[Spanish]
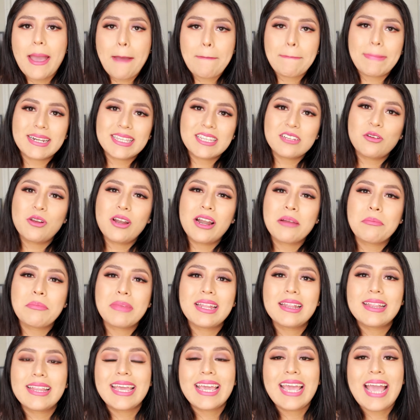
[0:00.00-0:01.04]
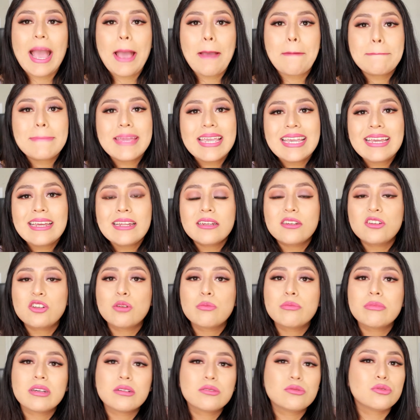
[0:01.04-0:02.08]
Particularmente a mí no
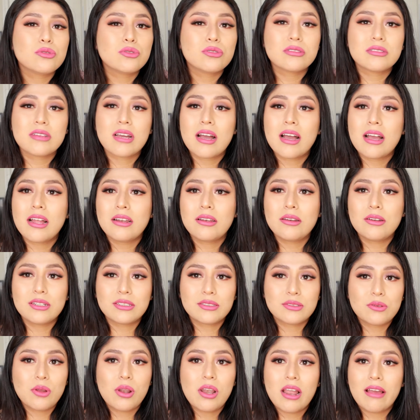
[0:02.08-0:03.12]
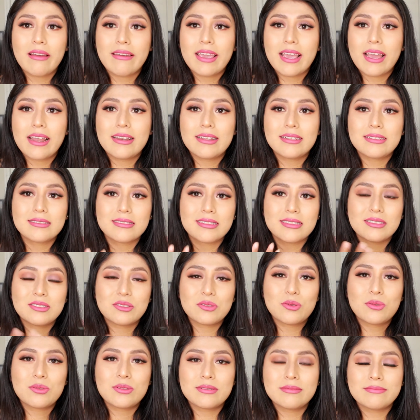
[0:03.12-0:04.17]
me gusta estos labiales que
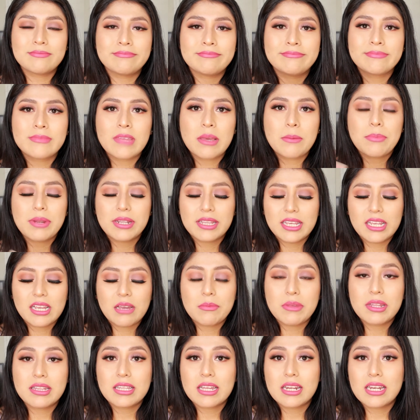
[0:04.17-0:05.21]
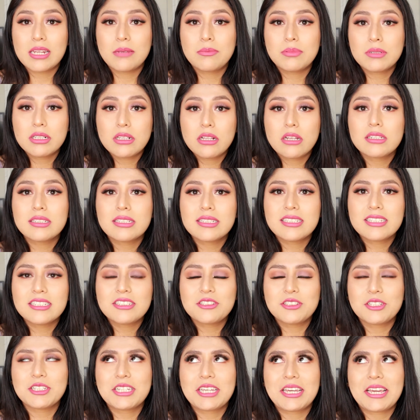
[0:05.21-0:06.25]
son prácticamente lip gloss.
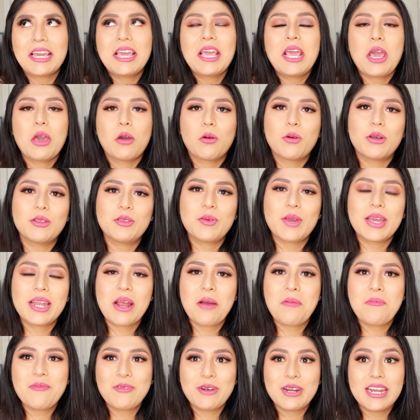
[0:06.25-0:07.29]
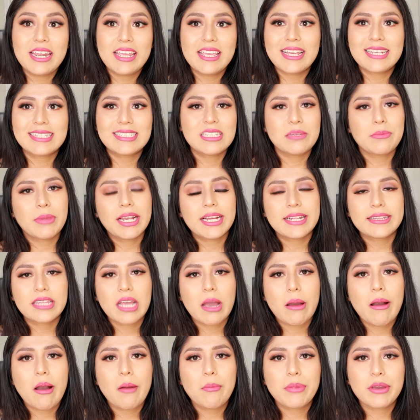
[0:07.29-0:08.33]
siento de que cuando era muy niña sí me
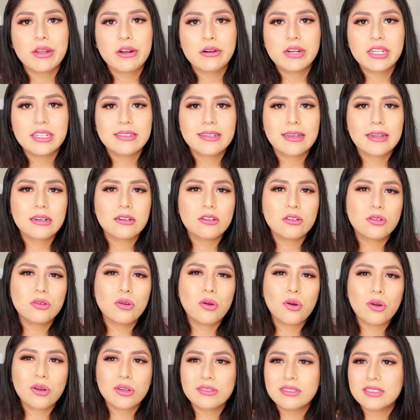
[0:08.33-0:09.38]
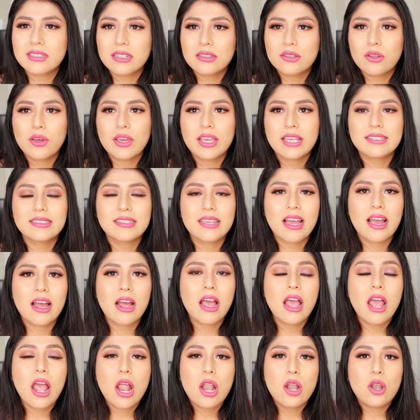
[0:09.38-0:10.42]
encantaba, pero ahorita no siento de que sea
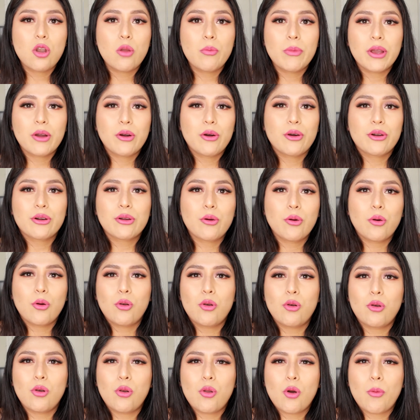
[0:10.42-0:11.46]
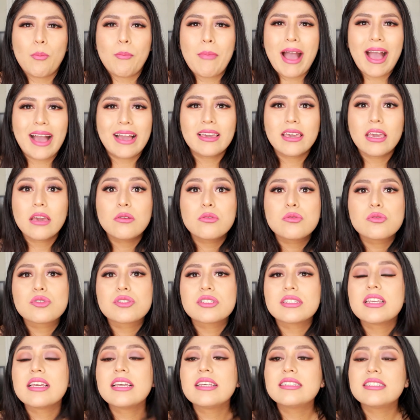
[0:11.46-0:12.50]
lo mejor o lo más que
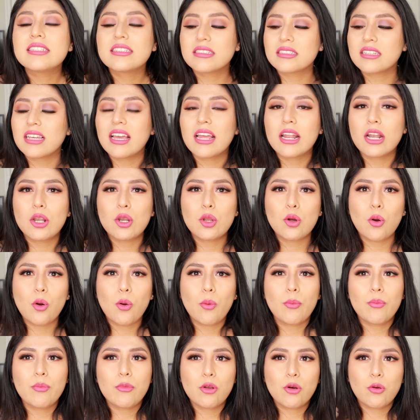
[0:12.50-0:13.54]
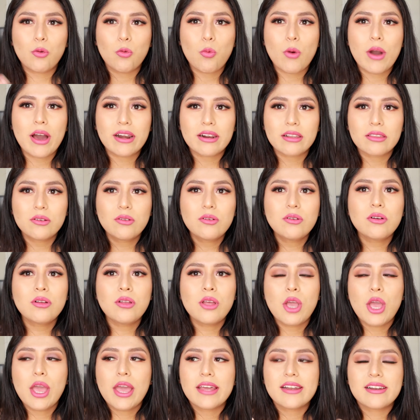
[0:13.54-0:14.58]
use. Y si es que lo, lo guardo,
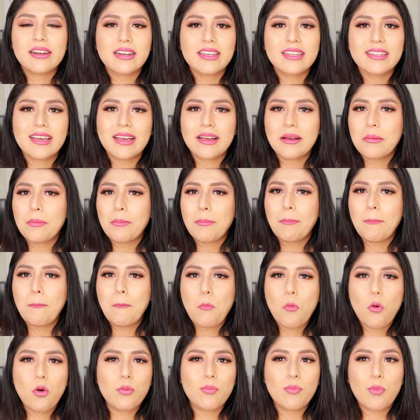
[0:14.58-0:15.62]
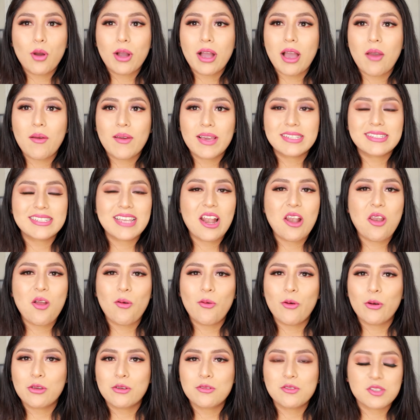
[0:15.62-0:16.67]
en realidad muy pocas veces lo
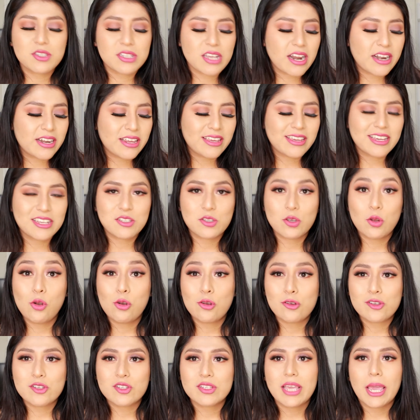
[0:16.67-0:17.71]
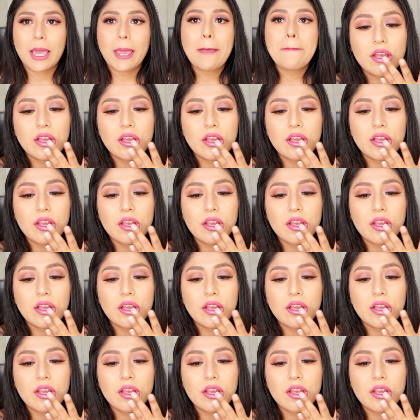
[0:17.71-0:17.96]
voy a usar y eso lo sé.